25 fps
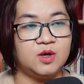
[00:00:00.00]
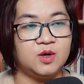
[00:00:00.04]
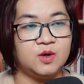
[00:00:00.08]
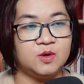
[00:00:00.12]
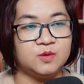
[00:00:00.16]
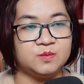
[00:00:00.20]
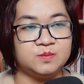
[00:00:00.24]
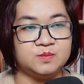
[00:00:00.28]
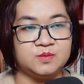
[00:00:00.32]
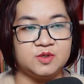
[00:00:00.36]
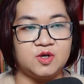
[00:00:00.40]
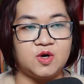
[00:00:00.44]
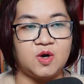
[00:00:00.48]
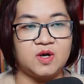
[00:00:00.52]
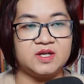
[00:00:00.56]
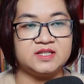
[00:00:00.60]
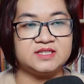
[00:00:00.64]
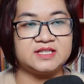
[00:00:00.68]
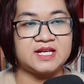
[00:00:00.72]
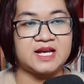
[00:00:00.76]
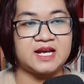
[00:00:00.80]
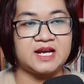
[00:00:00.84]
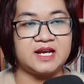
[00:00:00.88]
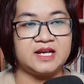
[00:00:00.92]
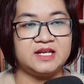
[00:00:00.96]
Hùng
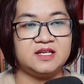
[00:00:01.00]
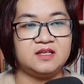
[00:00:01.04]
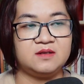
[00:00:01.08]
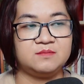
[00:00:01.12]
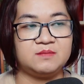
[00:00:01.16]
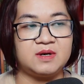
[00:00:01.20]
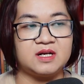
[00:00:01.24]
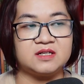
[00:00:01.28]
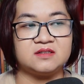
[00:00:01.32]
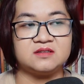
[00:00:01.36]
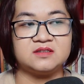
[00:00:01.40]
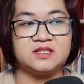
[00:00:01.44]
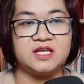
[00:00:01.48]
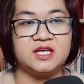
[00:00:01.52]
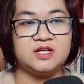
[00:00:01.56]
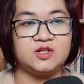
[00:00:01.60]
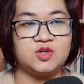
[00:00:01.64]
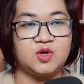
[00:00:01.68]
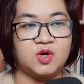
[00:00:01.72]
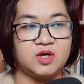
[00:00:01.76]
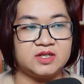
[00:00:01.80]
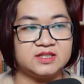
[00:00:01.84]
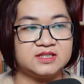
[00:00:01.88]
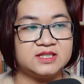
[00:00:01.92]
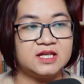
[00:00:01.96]
gọi Thái bằng
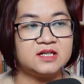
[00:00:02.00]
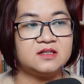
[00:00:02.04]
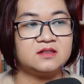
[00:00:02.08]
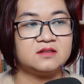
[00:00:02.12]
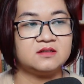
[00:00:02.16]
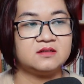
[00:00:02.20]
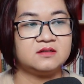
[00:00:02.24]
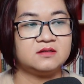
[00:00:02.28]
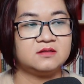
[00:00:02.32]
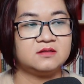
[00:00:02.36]
tên gọi tắt.